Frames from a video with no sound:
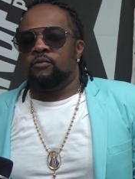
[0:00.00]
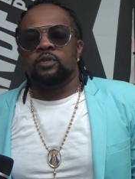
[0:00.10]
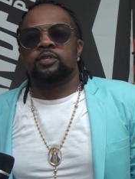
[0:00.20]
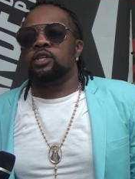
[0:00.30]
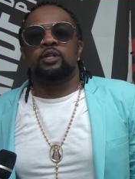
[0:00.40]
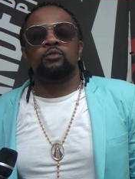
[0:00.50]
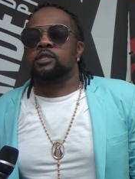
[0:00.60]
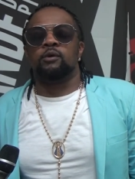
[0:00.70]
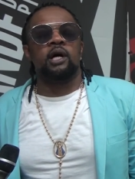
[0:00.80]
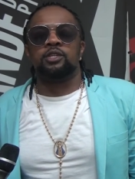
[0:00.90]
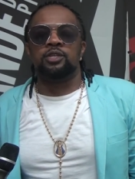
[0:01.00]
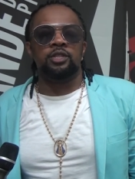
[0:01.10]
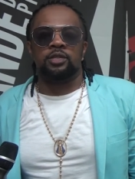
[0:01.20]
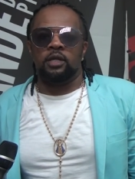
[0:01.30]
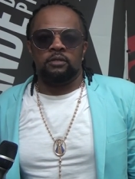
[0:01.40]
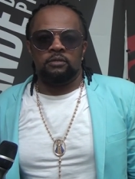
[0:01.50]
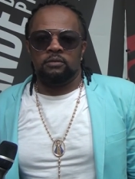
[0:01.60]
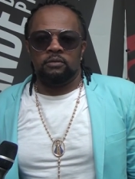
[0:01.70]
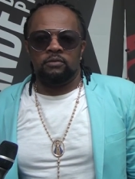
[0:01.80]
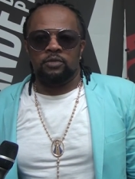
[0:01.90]
Vocês não são artistas.
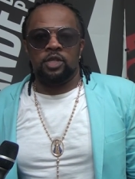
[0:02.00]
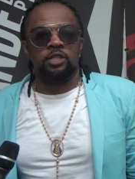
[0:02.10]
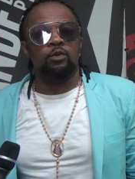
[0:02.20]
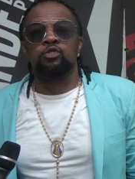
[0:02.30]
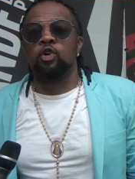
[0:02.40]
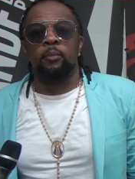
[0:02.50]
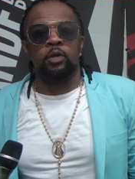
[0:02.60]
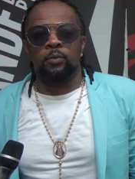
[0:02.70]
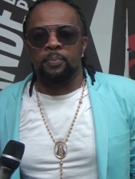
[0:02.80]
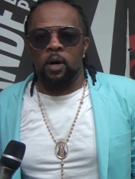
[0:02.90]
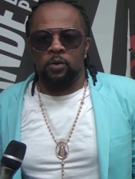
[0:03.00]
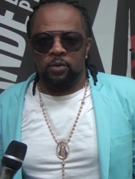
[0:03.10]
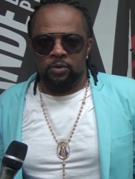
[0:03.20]
Vocês não sobem no palco.